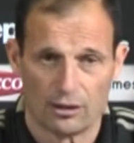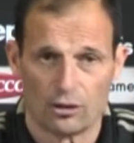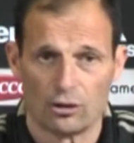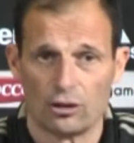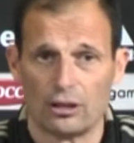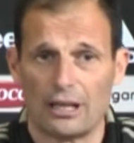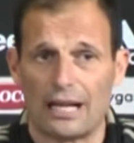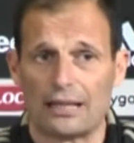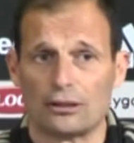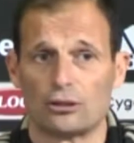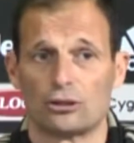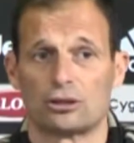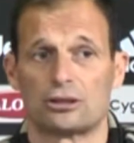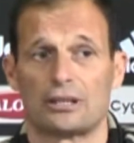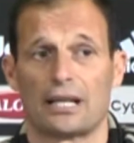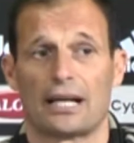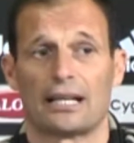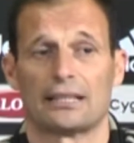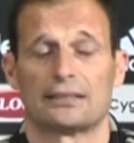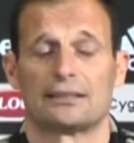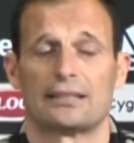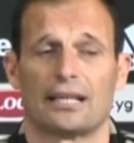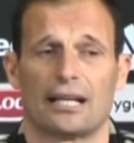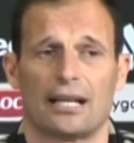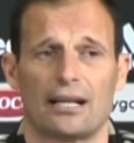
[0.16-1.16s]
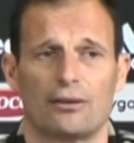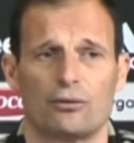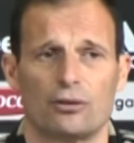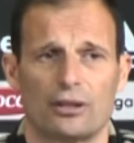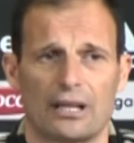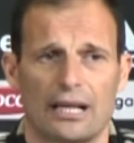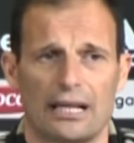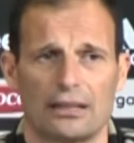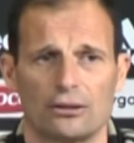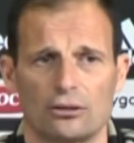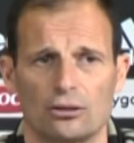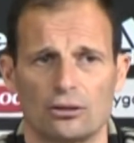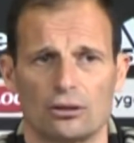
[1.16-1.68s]
Ronaldo sta, sta
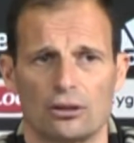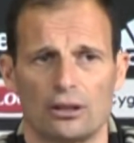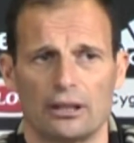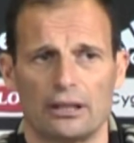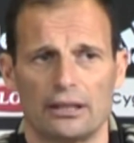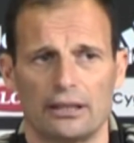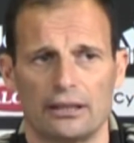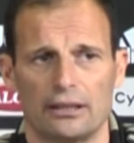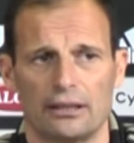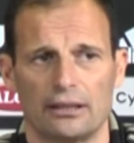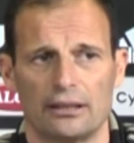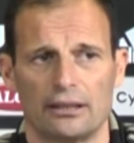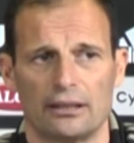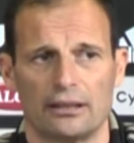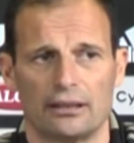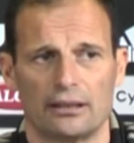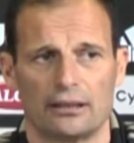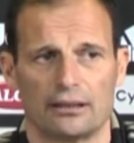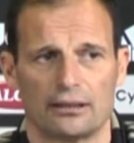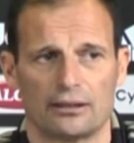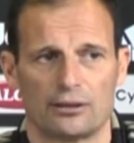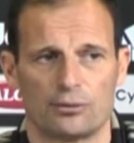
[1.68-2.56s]
lavorando e